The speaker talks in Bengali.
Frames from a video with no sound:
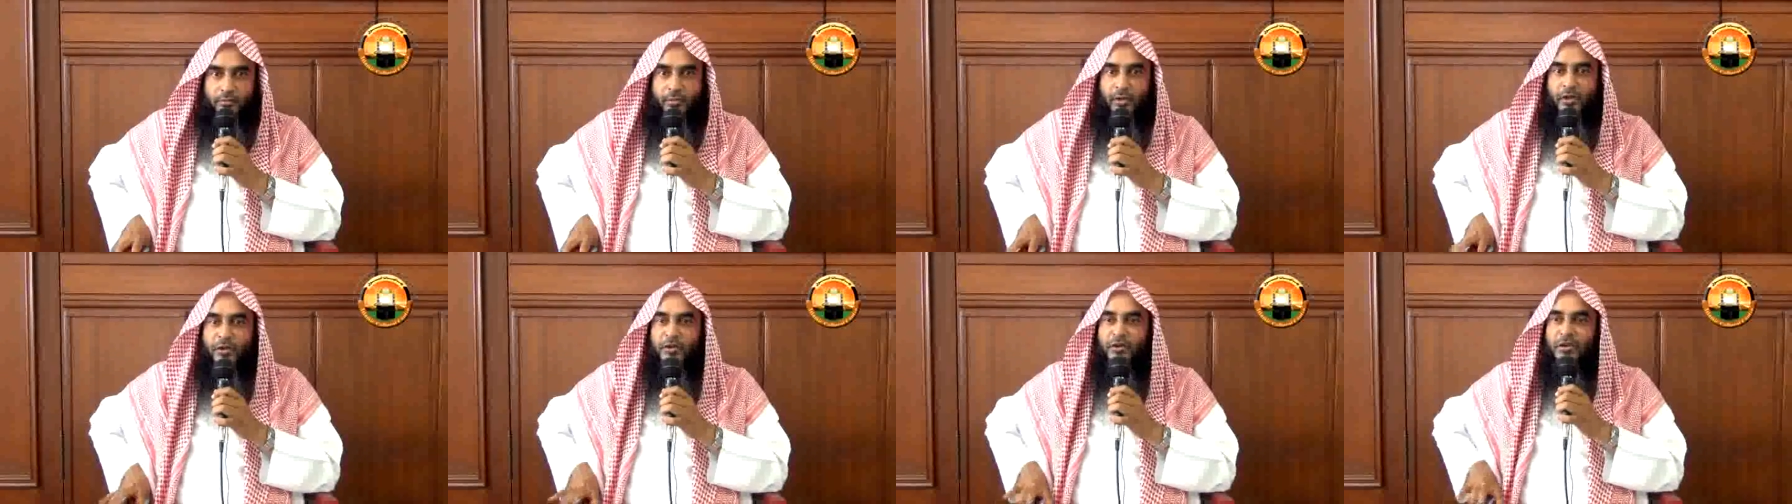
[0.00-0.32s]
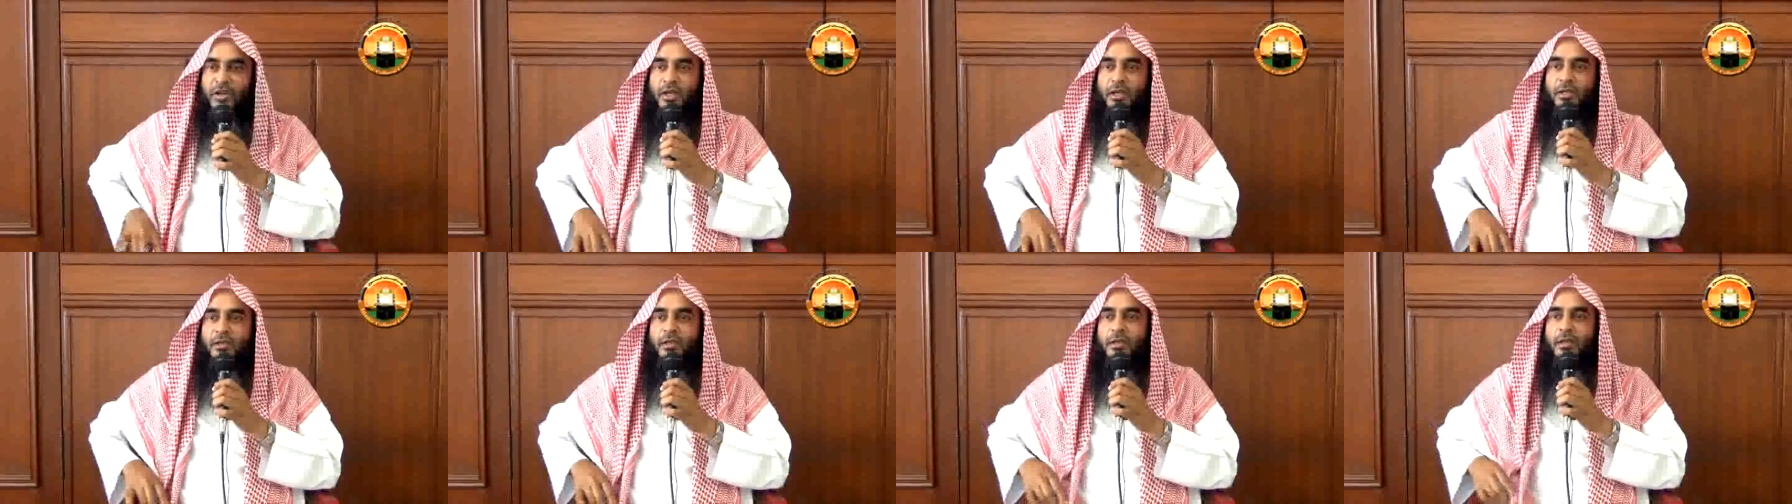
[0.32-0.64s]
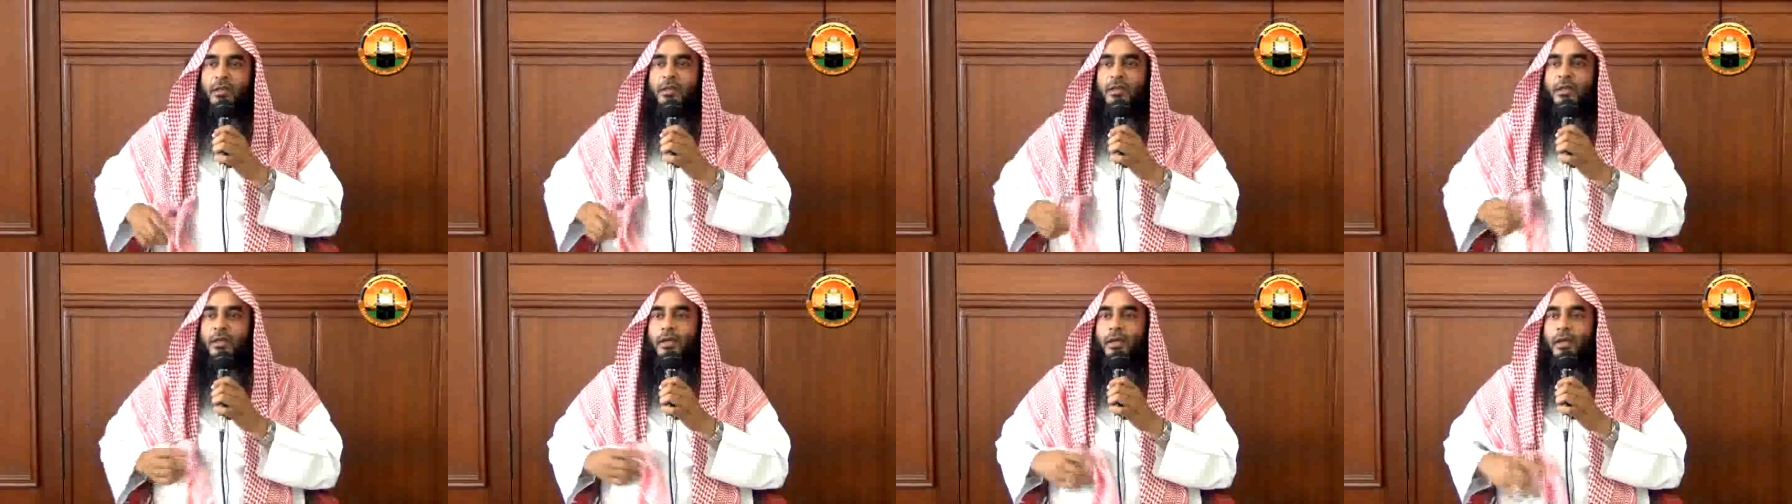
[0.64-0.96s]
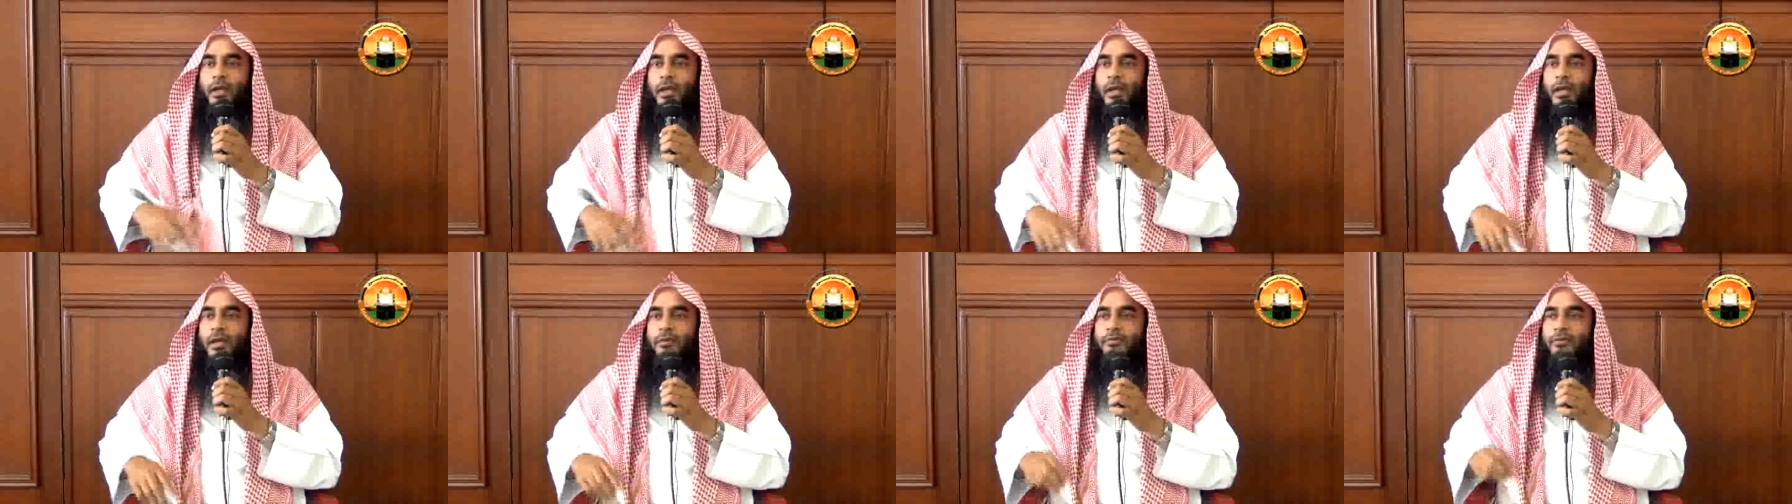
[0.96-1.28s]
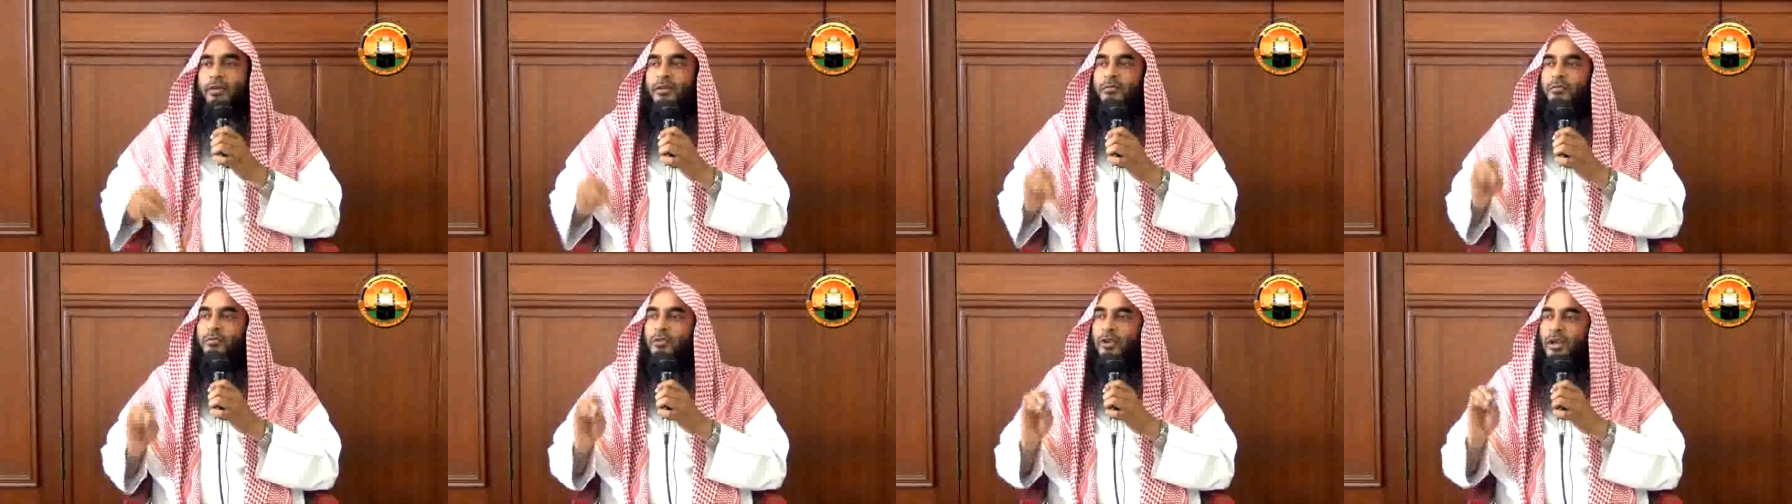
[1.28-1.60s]
বরং এদেরকে
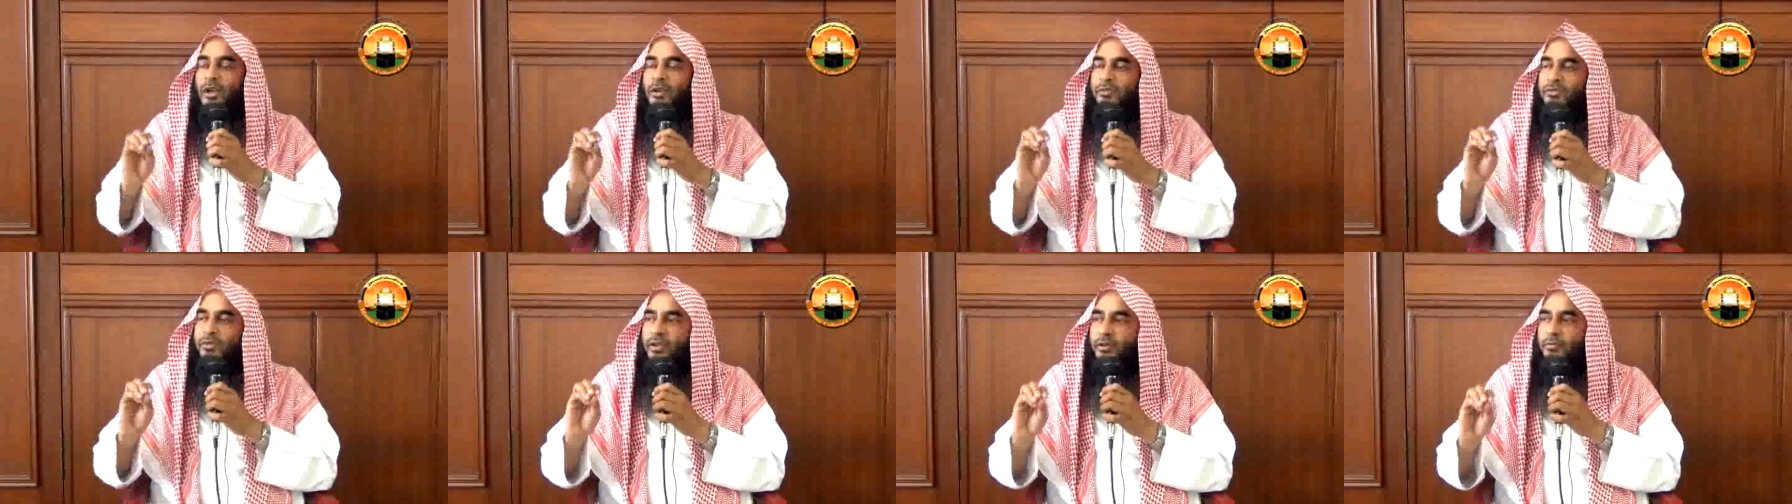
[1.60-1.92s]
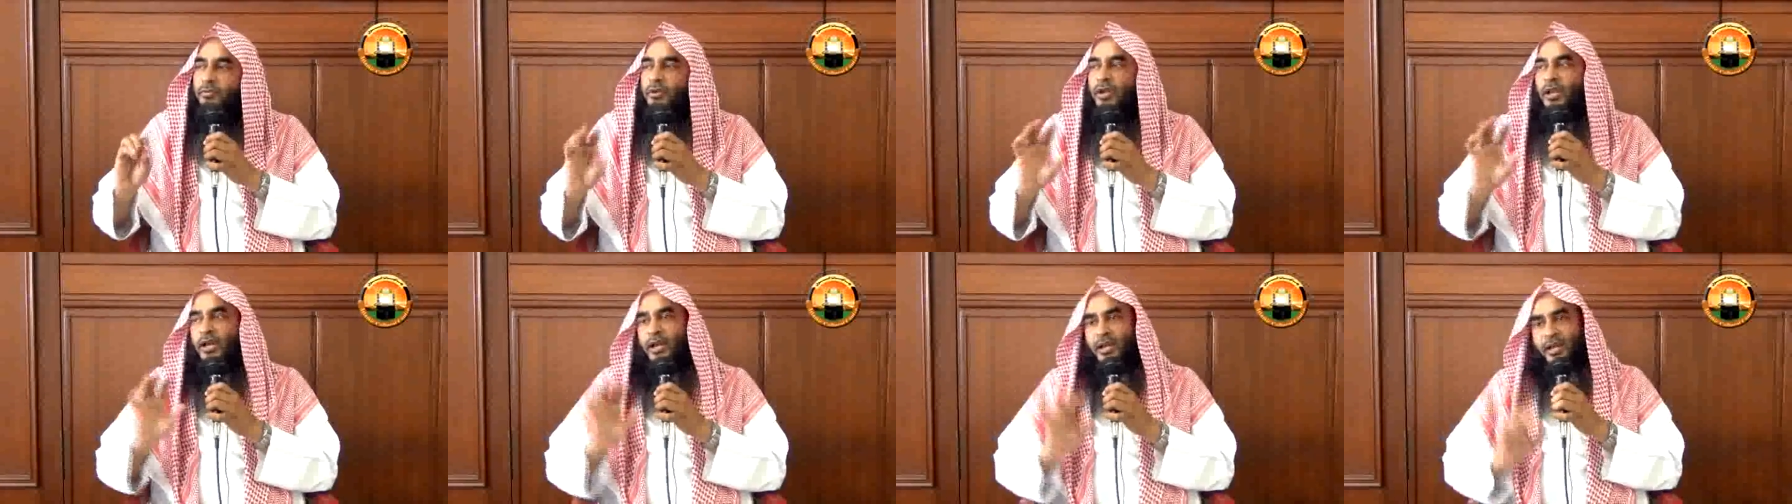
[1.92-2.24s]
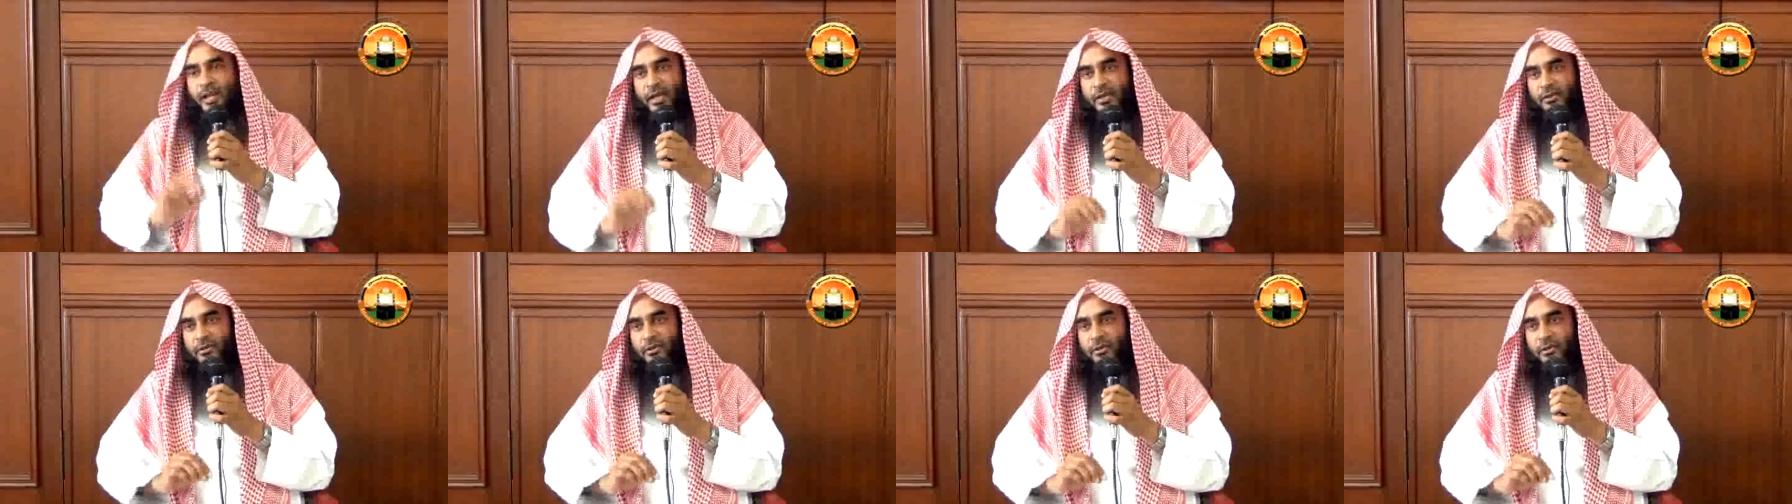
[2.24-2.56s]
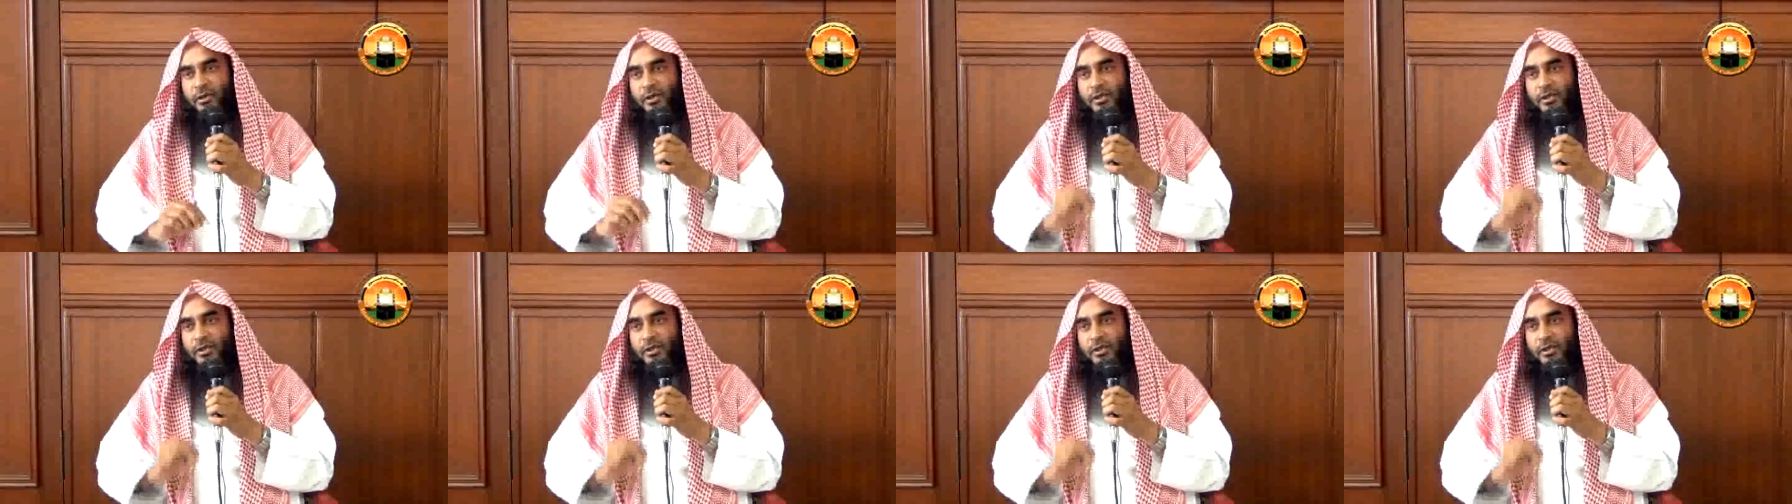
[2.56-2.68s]
আল্লাহাক মোনাফিক বলে আখ্যায়িত